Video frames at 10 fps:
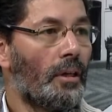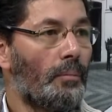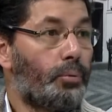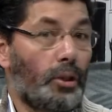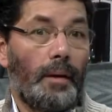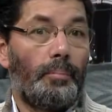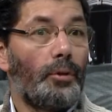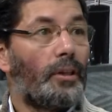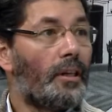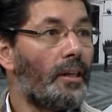Porquê?
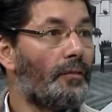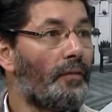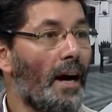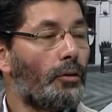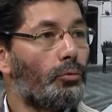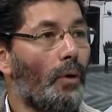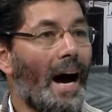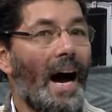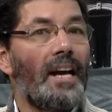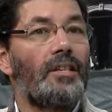Porque, de facto,
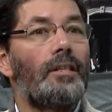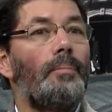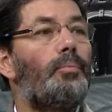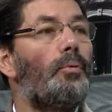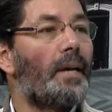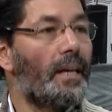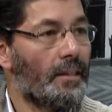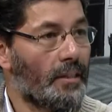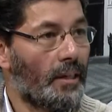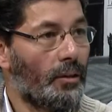há esta
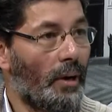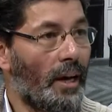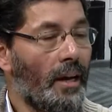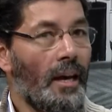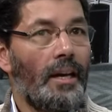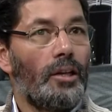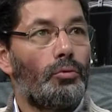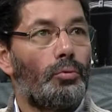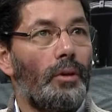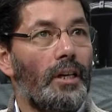pobreza, não é?
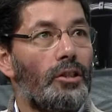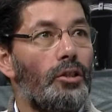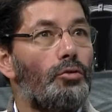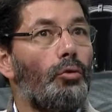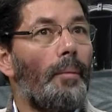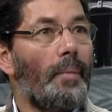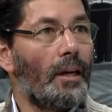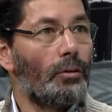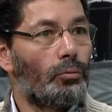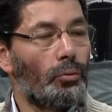Isto, este
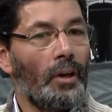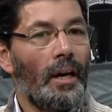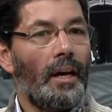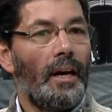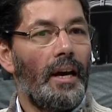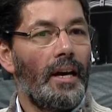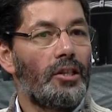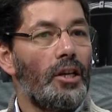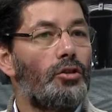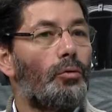isolamento, eh,
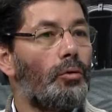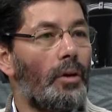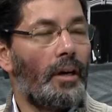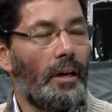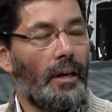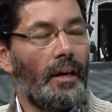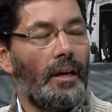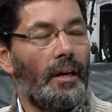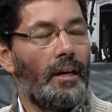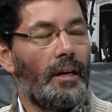esta, exclu
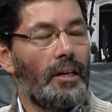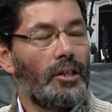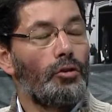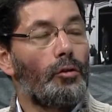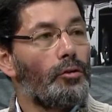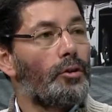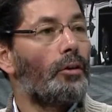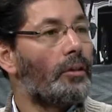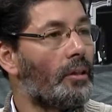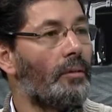eh, eh, esta
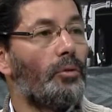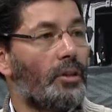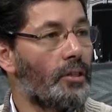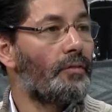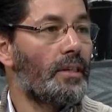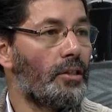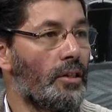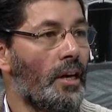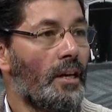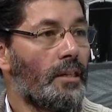exclusão que muitas vezes
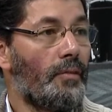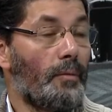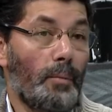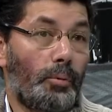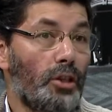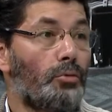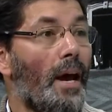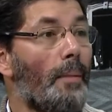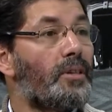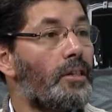se vive. E, por isso,
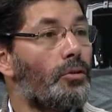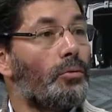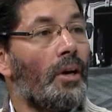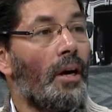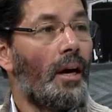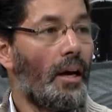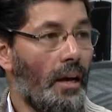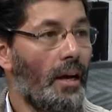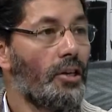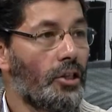é preciso
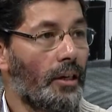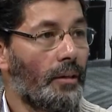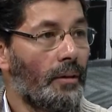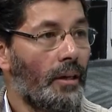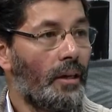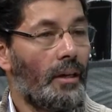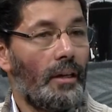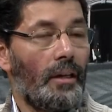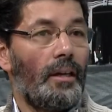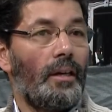agir
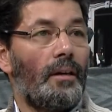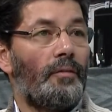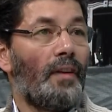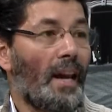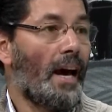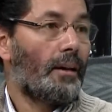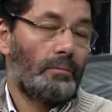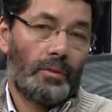e, e falar.